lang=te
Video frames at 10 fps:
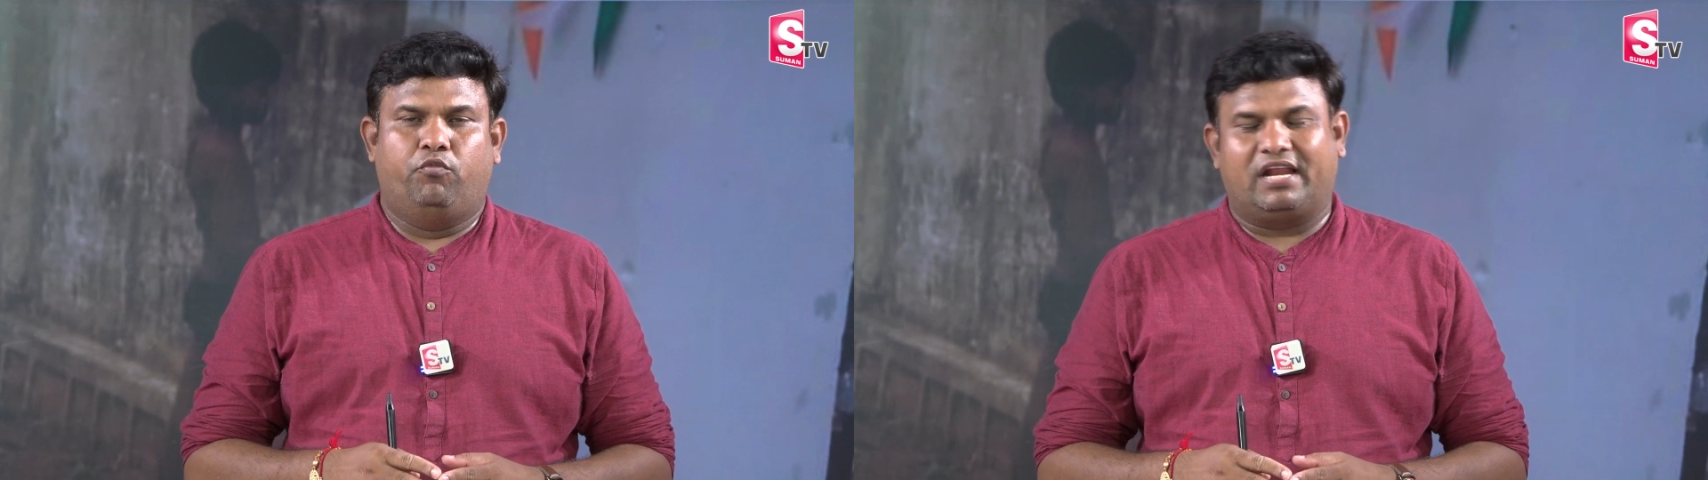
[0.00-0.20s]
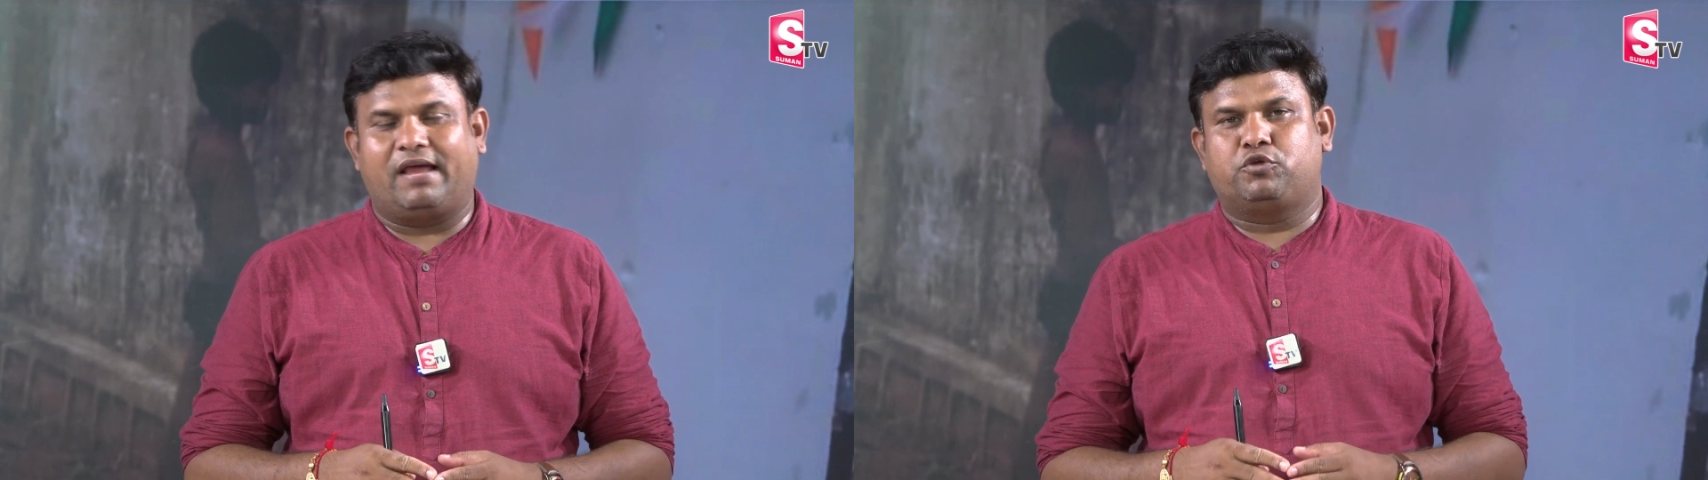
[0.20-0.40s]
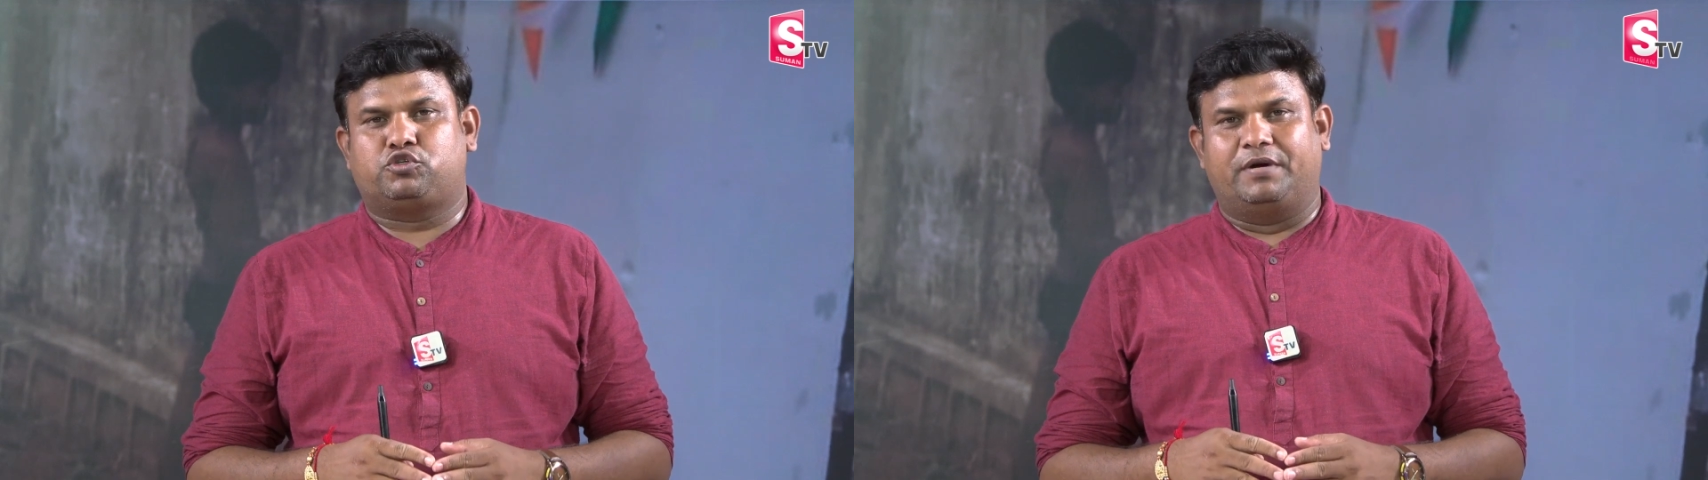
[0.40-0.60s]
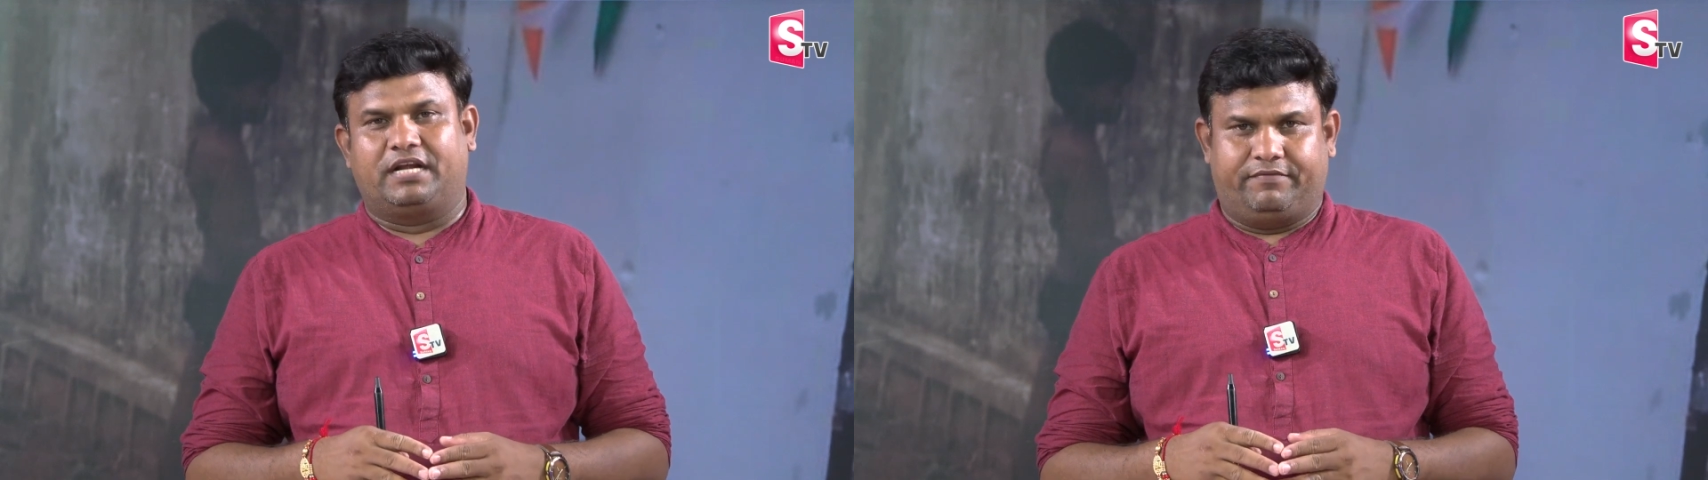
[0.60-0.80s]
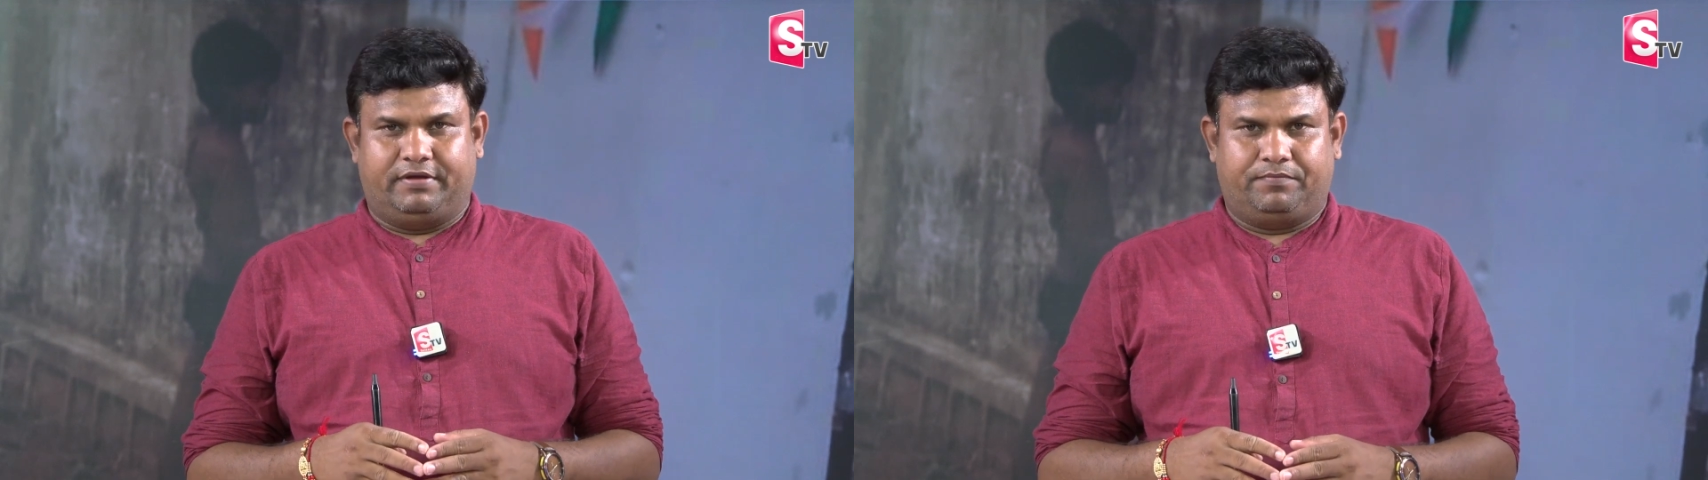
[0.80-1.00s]
వెల్కమ్ టు సుమన్
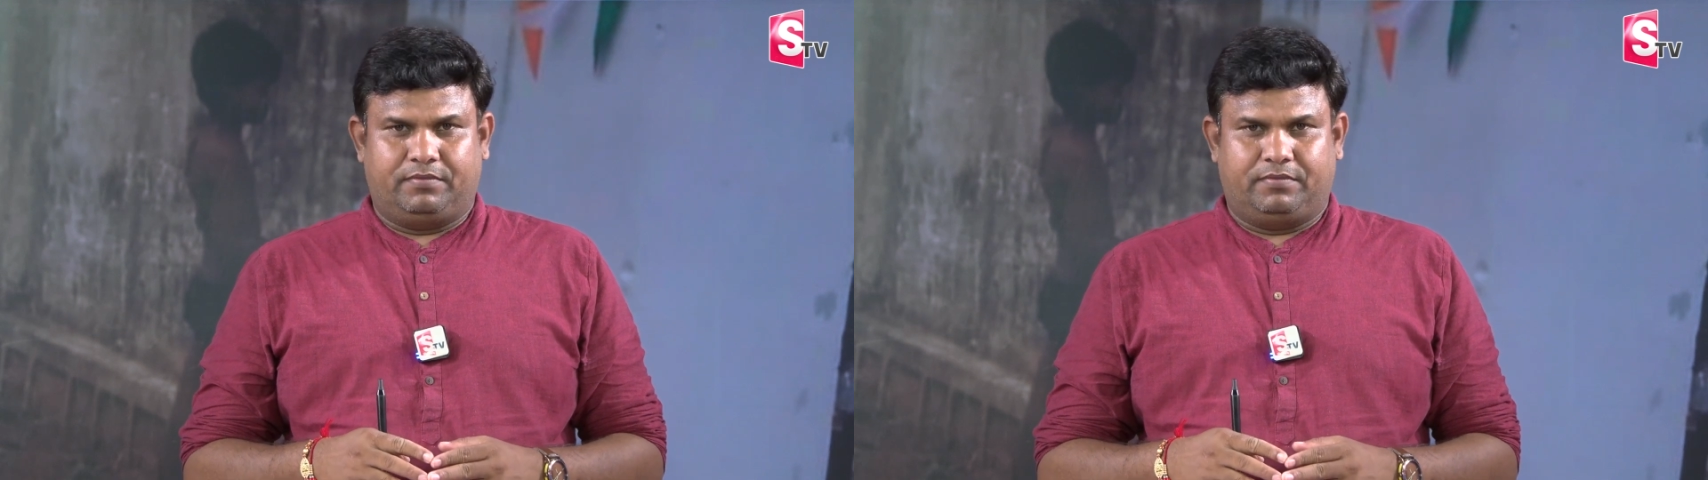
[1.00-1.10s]
టీవీ